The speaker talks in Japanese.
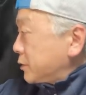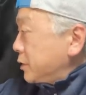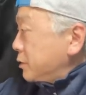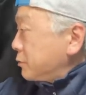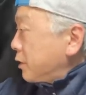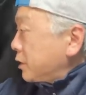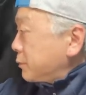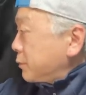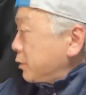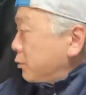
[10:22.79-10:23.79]

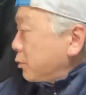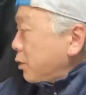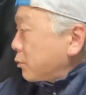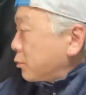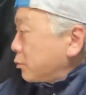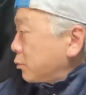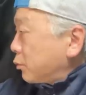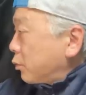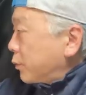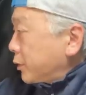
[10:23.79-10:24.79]
28mm の方が5分
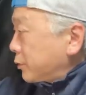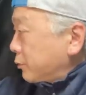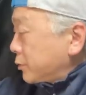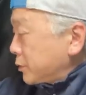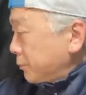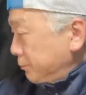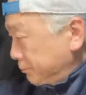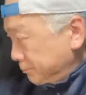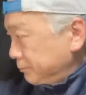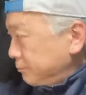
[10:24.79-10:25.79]
5枚ということですね。
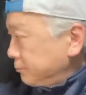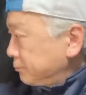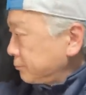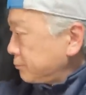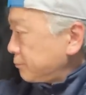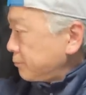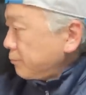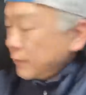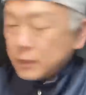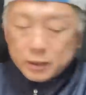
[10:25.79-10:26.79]

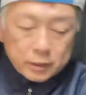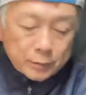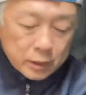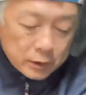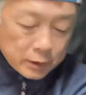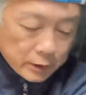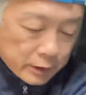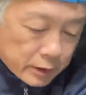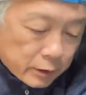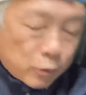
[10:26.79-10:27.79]
えー、まあ、
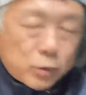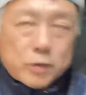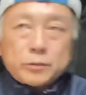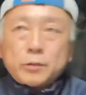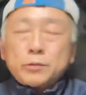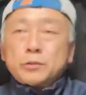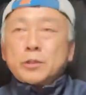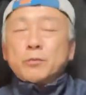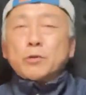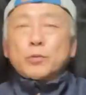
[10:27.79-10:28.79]
えー、広角ということ
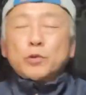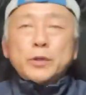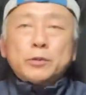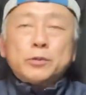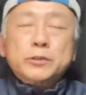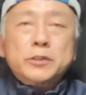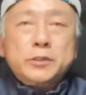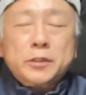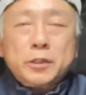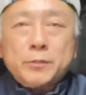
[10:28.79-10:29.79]
で、もう5枚構成に
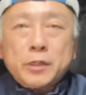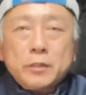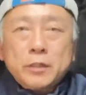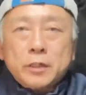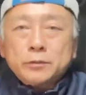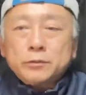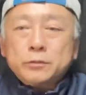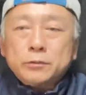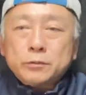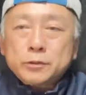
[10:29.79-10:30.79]
しなきゃ、まあ、あ
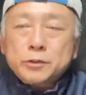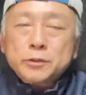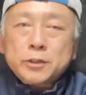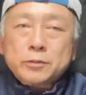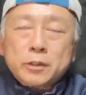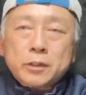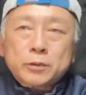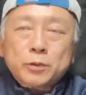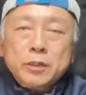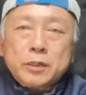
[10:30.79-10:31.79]
のー、収差とかが
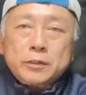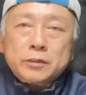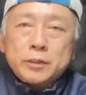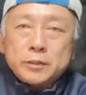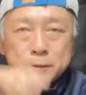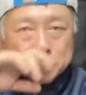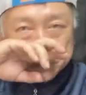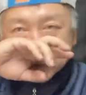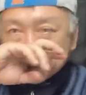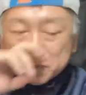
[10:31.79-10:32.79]
取れなかったんでしょう
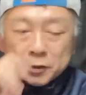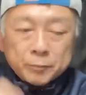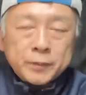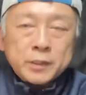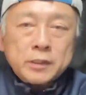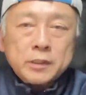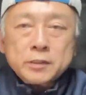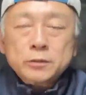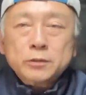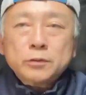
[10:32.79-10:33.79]
けども、
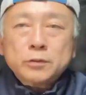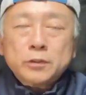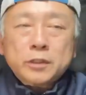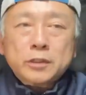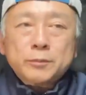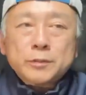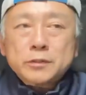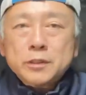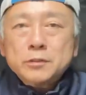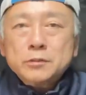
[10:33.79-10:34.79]
えー、そのようになってま
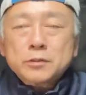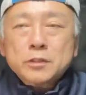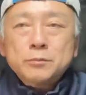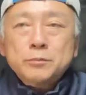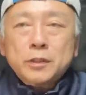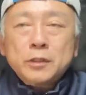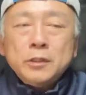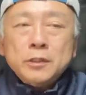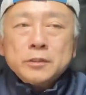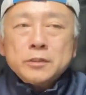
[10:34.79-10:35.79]
す。レンズ3枚、
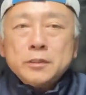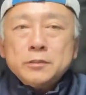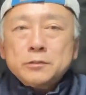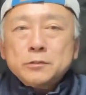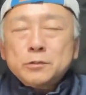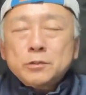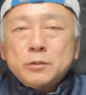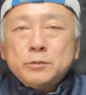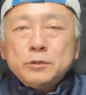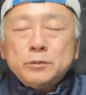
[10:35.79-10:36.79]

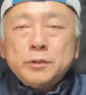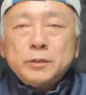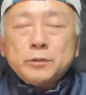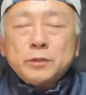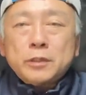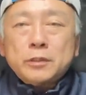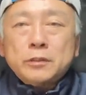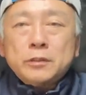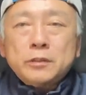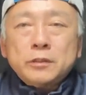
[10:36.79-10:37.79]
35WB もね、
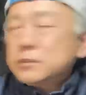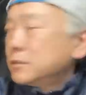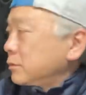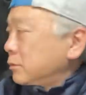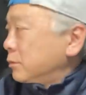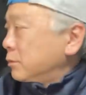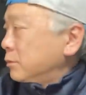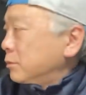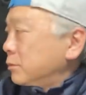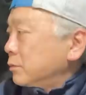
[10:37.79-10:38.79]
えー、っと、
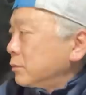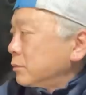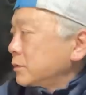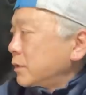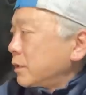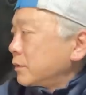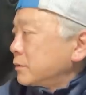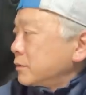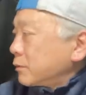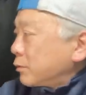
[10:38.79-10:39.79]
あ、
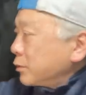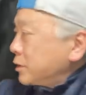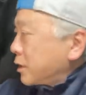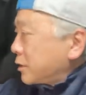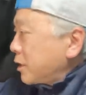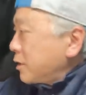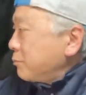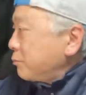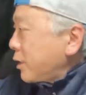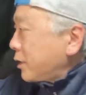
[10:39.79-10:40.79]
コニカ
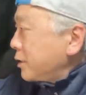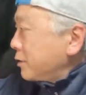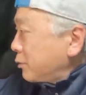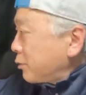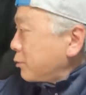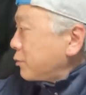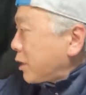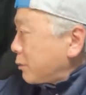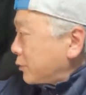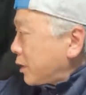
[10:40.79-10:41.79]
現場監督
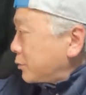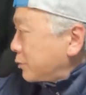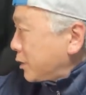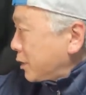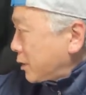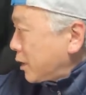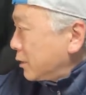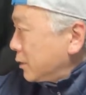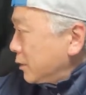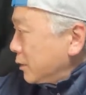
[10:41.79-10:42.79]
が WD か。
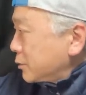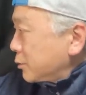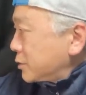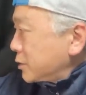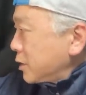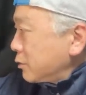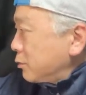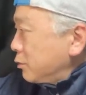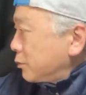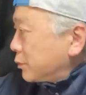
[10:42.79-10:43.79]
そちらの
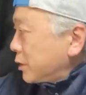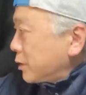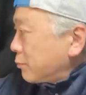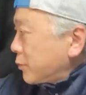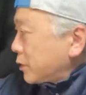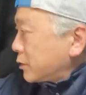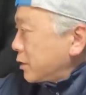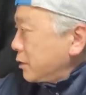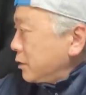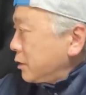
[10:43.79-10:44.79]
方もね、まあ、
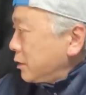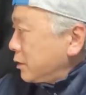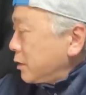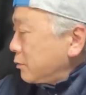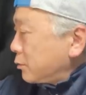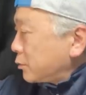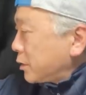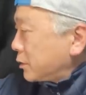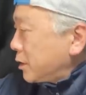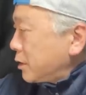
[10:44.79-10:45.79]
手に入れること
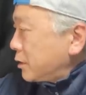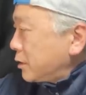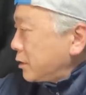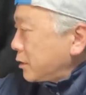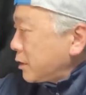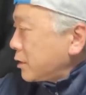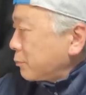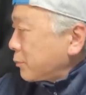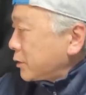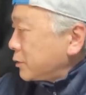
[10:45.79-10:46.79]
ができたら、
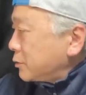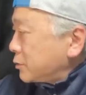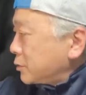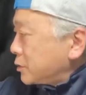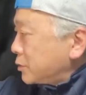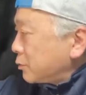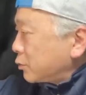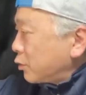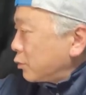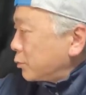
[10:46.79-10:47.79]
まあ、入手しよう
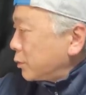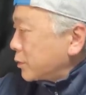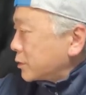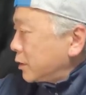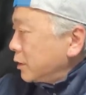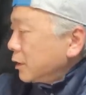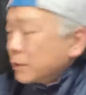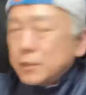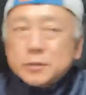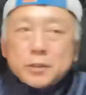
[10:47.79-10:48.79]
とは思いますが、
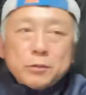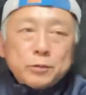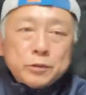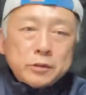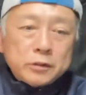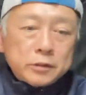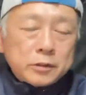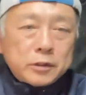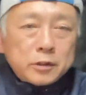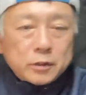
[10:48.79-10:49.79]
なぜ結構人
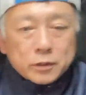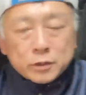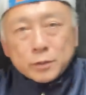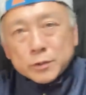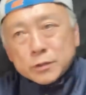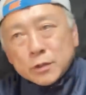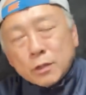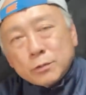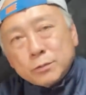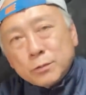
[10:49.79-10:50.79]
気になってます。
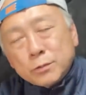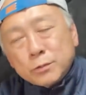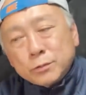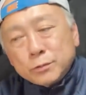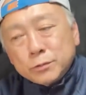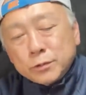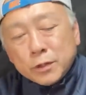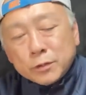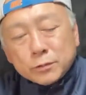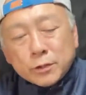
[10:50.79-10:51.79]
ヤフオク
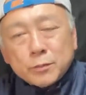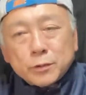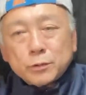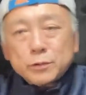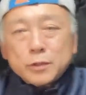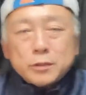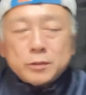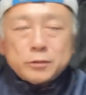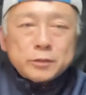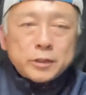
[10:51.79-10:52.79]
だと今どれ
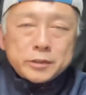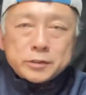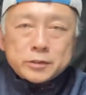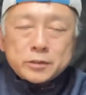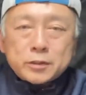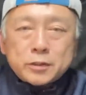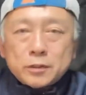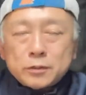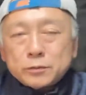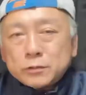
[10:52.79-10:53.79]
ぐらいし
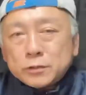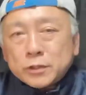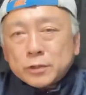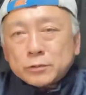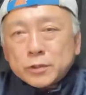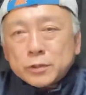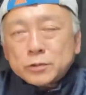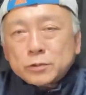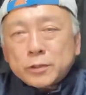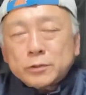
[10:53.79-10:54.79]
てるんだろうな。
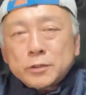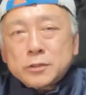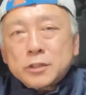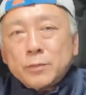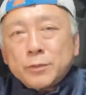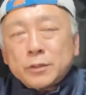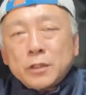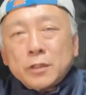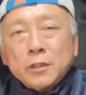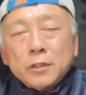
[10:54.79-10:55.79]
ちょっと後で調べ
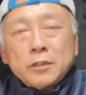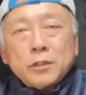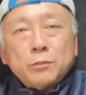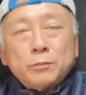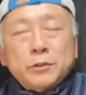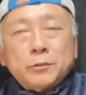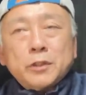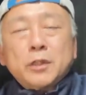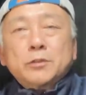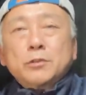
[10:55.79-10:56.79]
てテロップでも流
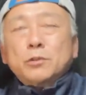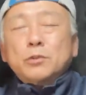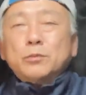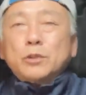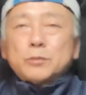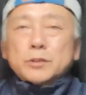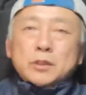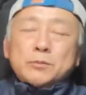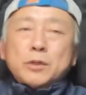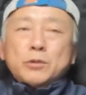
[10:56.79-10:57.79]
そうと思います
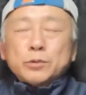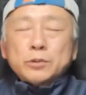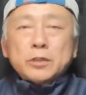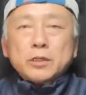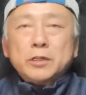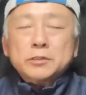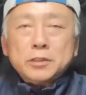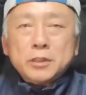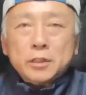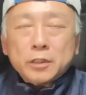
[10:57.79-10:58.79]
が、まあ、こんな感
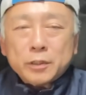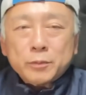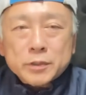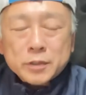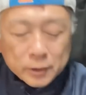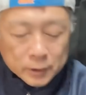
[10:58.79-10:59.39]
じになりました。